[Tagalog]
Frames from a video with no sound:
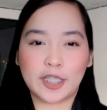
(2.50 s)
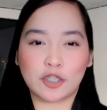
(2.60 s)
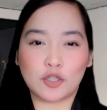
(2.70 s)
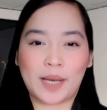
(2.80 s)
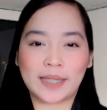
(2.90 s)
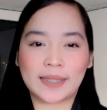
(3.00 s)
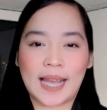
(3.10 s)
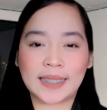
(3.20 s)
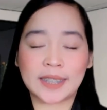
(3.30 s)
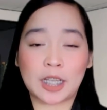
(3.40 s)
ngayong
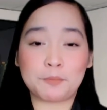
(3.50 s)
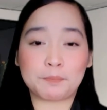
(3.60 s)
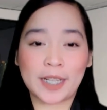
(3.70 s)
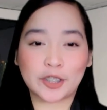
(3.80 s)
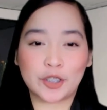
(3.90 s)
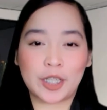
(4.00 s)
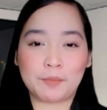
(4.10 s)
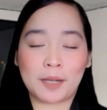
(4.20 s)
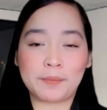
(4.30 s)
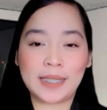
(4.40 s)
tumataas ang presyo ng
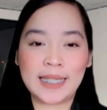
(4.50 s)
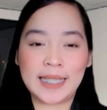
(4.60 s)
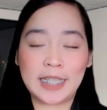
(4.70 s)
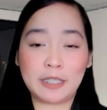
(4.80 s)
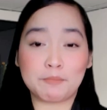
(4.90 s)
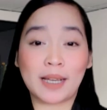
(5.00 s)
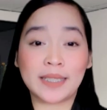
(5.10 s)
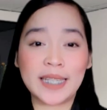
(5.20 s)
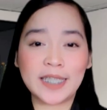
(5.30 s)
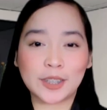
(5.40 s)
mga bibihin
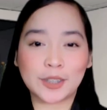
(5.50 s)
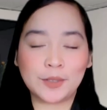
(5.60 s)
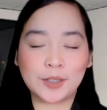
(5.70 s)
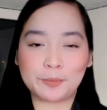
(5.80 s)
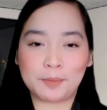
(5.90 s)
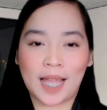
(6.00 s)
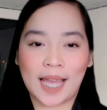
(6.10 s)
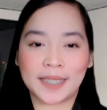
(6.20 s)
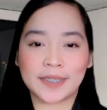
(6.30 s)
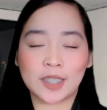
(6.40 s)
maging ng school
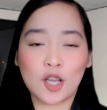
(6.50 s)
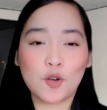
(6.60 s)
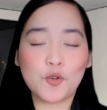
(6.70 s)
supplies,